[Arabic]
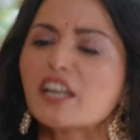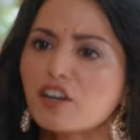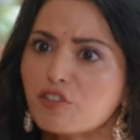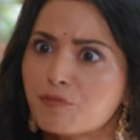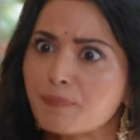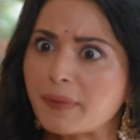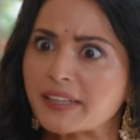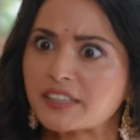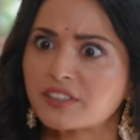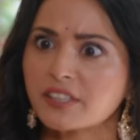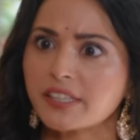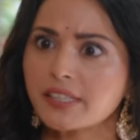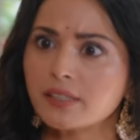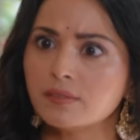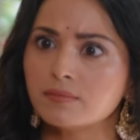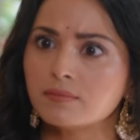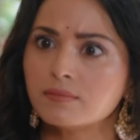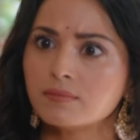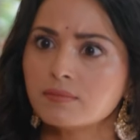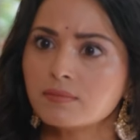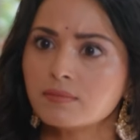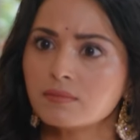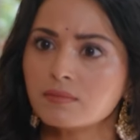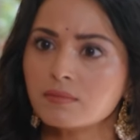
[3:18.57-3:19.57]
حاج ميتري
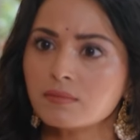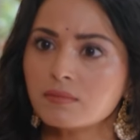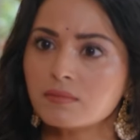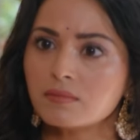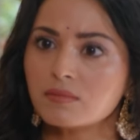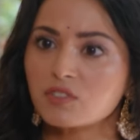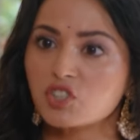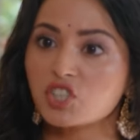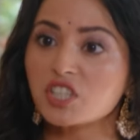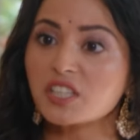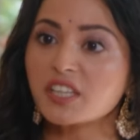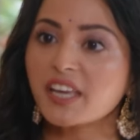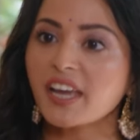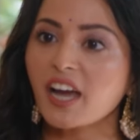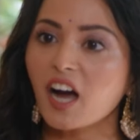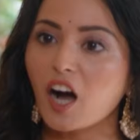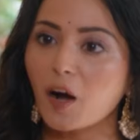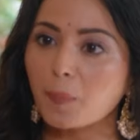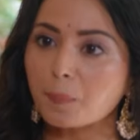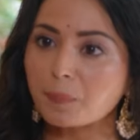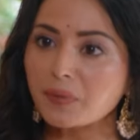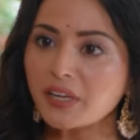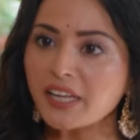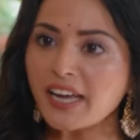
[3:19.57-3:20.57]

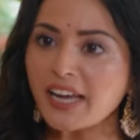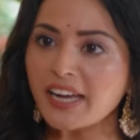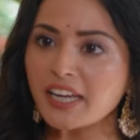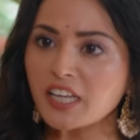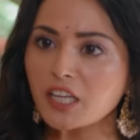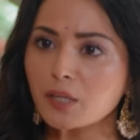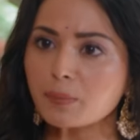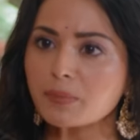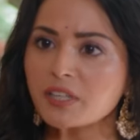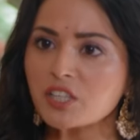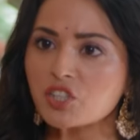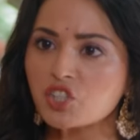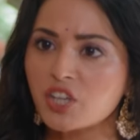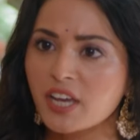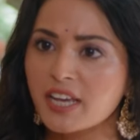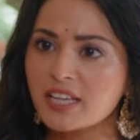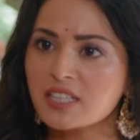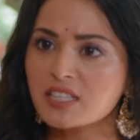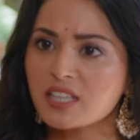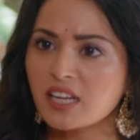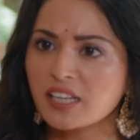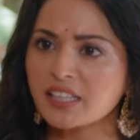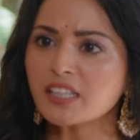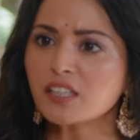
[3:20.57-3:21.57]
الإنسان يلي ما
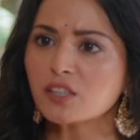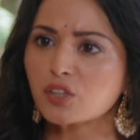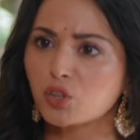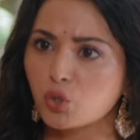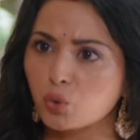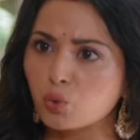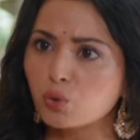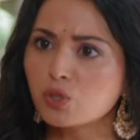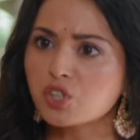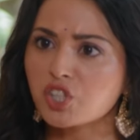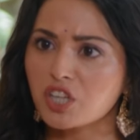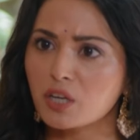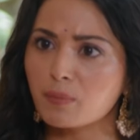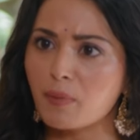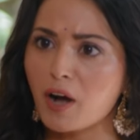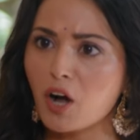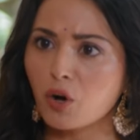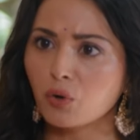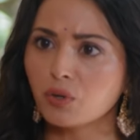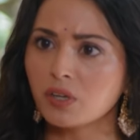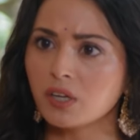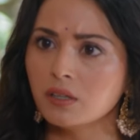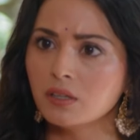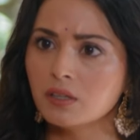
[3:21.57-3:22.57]
بيميز الصح من
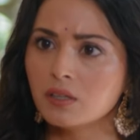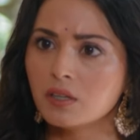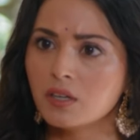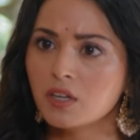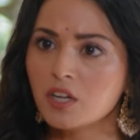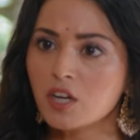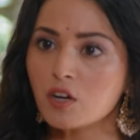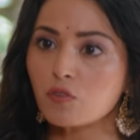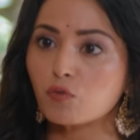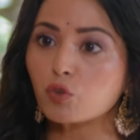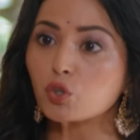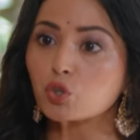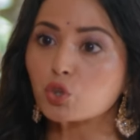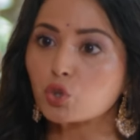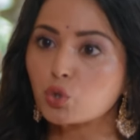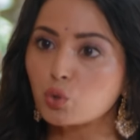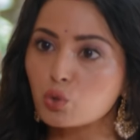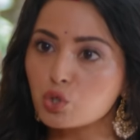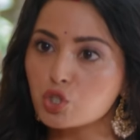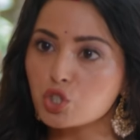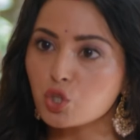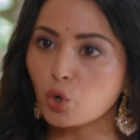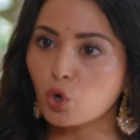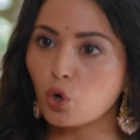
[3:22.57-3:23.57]
الغلط ما
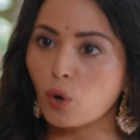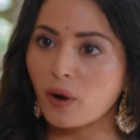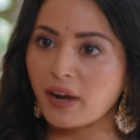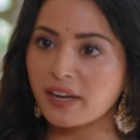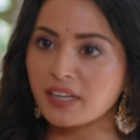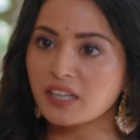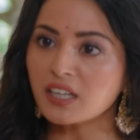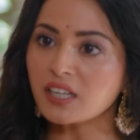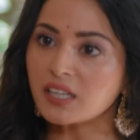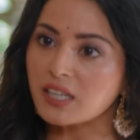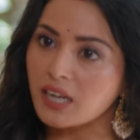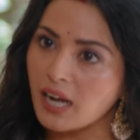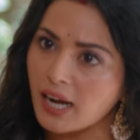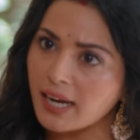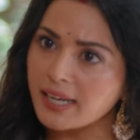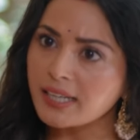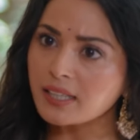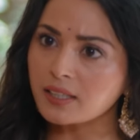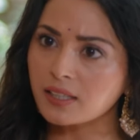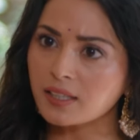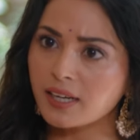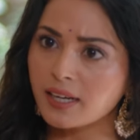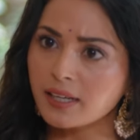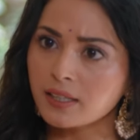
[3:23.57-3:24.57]
بيقدر ينصح
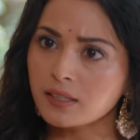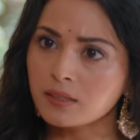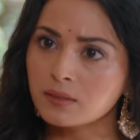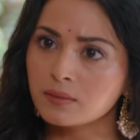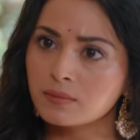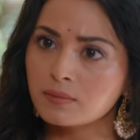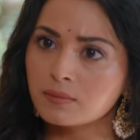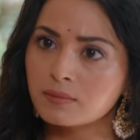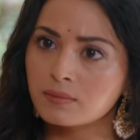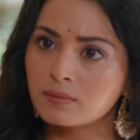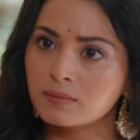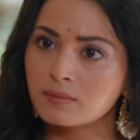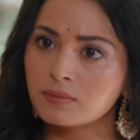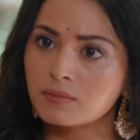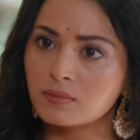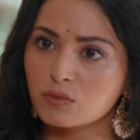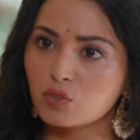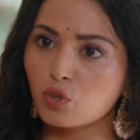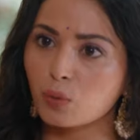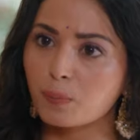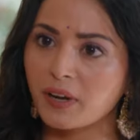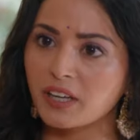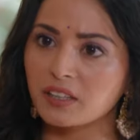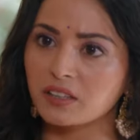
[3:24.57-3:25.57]
غيره
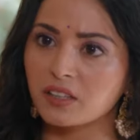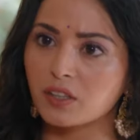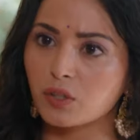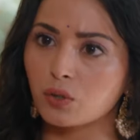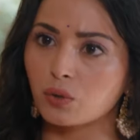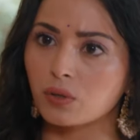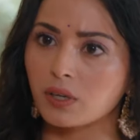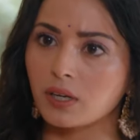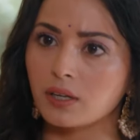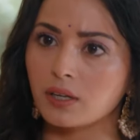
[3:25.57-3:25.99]
إنه يشوف